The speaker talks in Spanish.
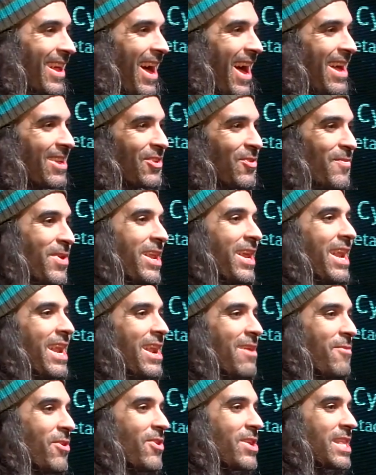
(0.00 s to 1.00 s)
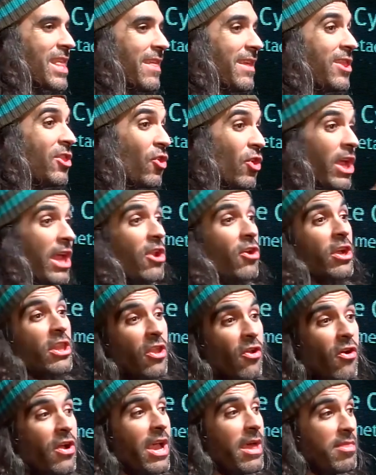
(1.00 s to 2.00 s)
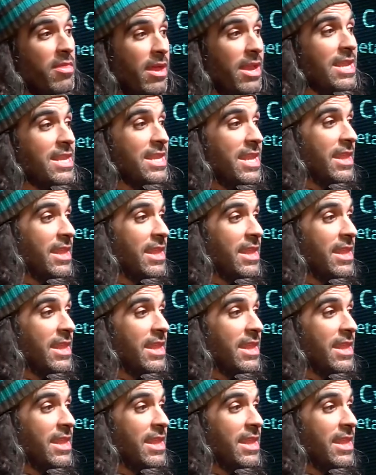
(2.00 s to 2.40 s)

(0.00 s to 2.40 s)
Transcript: Asumir que el enemigo está dentro y que lo que tengo que hacer es